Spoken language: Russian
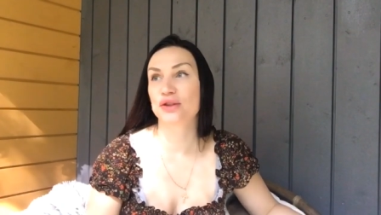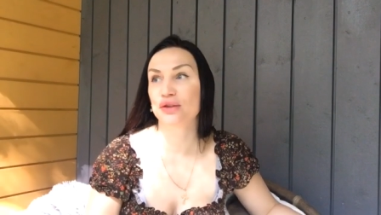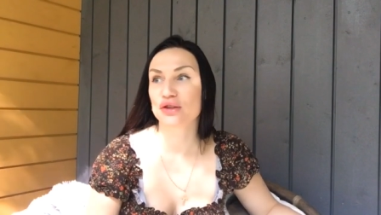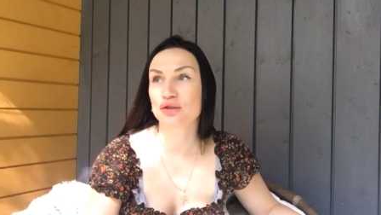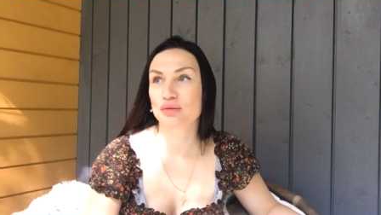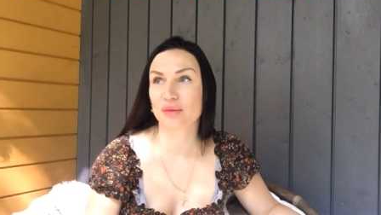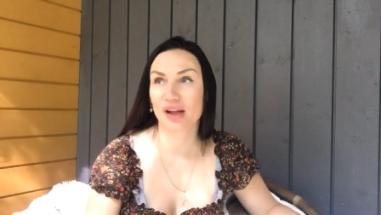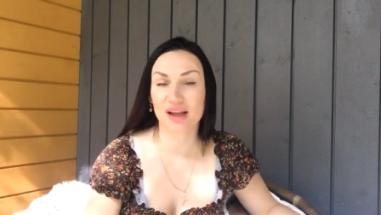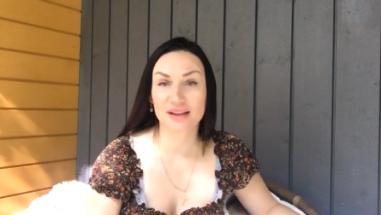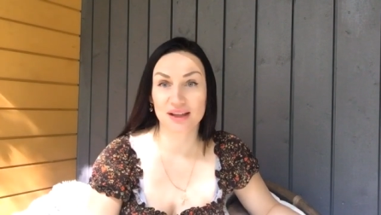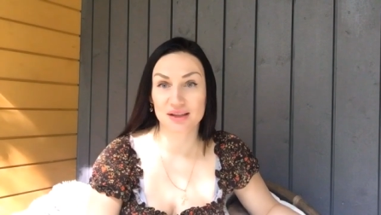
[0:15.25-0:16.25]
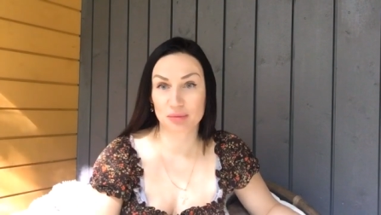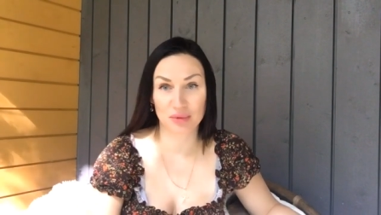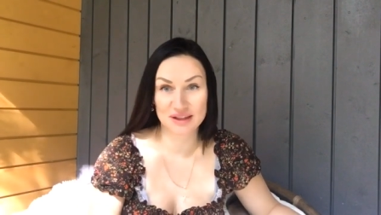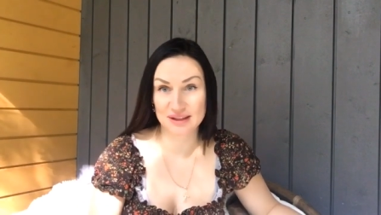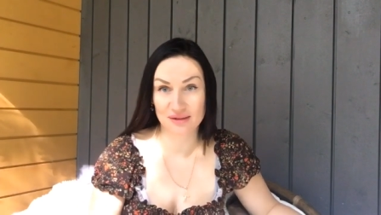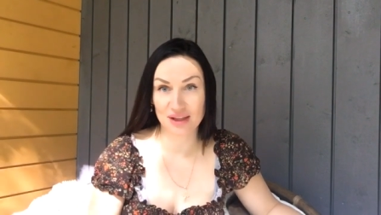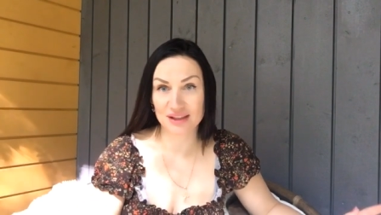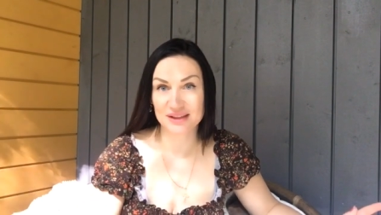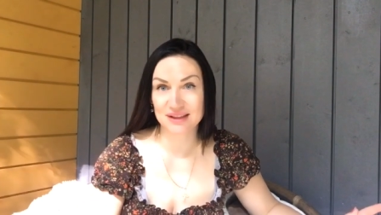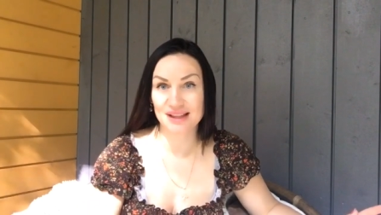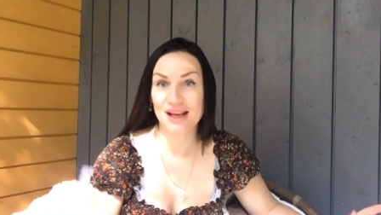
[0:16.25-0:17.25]
То есть у меня нет,
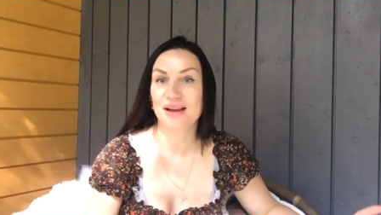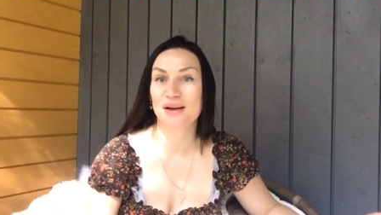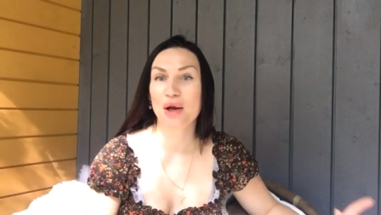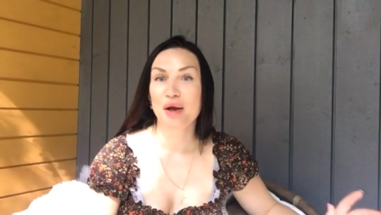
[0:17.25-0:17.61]
представляете, ни